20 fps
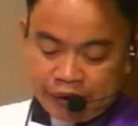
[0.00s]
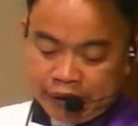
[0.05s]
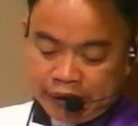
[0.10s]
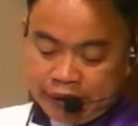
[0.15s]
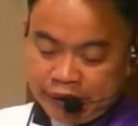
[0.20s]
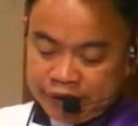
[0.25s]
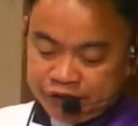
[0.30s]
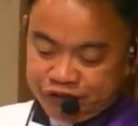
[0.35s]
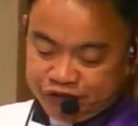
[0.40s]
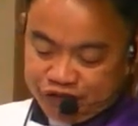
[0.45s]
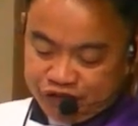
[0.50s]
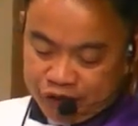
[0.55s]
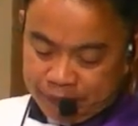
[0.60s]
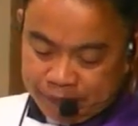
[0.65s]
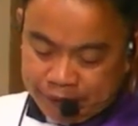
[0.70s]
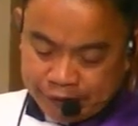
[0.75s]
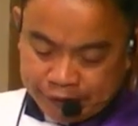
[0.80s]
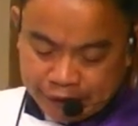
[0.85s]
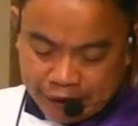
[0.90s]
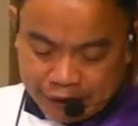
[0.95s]
sa mga
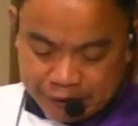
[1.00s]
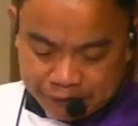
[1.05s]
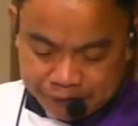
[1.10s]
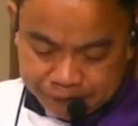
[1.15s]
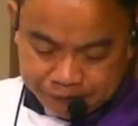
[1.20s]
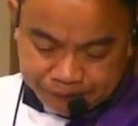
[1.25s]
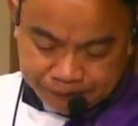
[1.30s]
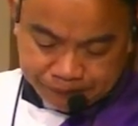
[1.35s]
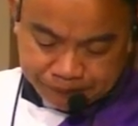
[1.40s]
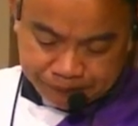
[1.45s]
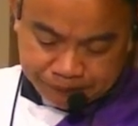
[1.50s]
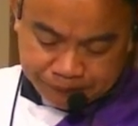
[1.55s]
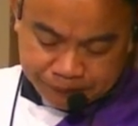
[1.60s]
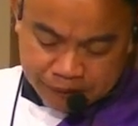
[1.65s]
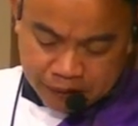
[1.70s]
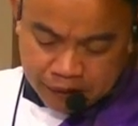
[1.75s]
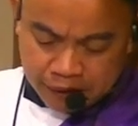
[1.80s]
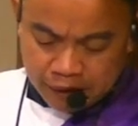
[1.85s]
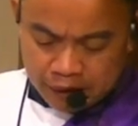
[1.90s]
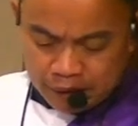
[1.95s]
tao.
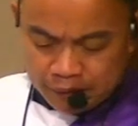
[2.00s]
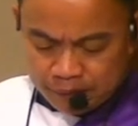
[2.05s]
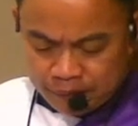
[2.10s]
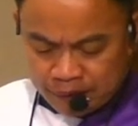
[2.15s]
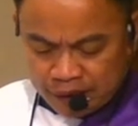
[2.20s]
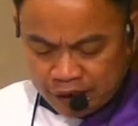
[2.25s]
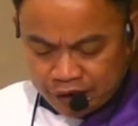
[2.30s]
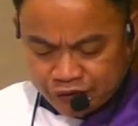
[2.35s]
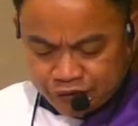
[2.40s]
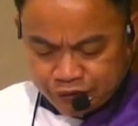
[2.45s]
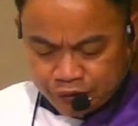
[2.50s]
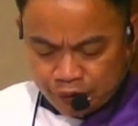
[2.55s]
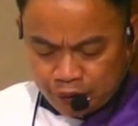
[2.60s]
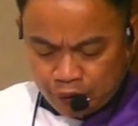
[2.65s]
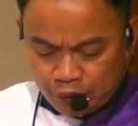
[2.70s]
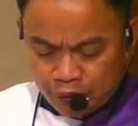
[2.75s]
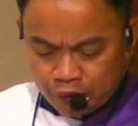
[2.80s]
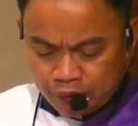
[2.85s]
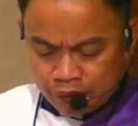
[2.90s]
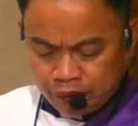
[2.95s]
Mga
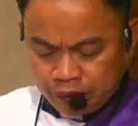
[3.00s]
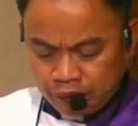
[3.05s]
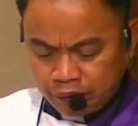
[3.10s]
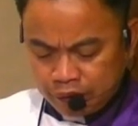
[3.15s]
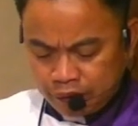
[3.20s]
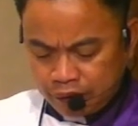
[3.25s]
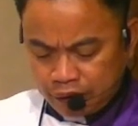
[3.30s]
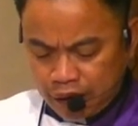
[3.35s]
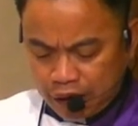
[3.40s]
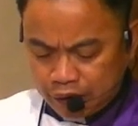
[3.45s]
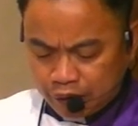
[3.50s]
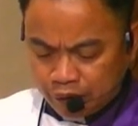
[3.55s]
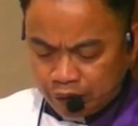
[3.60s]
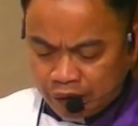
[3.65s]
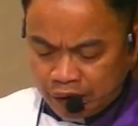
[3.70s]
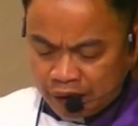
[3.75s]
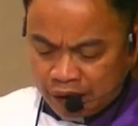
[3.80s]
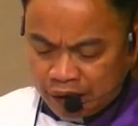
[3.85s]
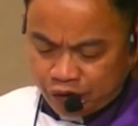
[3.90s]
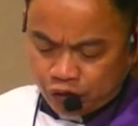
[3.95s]
igsuon kanon na
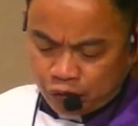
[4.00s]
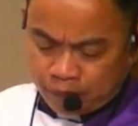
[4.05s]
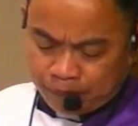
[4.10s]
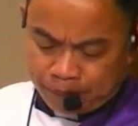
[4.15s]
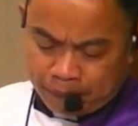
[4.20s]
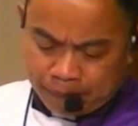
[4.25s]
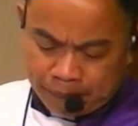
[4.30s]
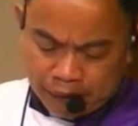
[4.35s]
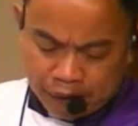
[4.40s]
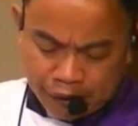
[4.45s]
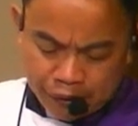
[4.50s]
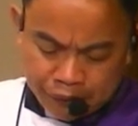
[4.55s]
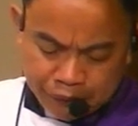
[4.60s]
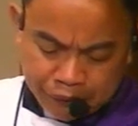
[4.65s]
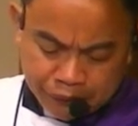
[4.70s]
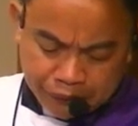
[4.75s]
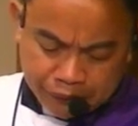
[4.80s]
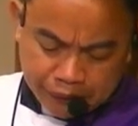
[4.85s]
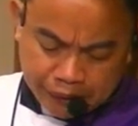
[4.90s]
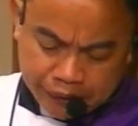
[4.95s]
natong
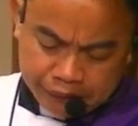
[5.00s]
pamalandungan.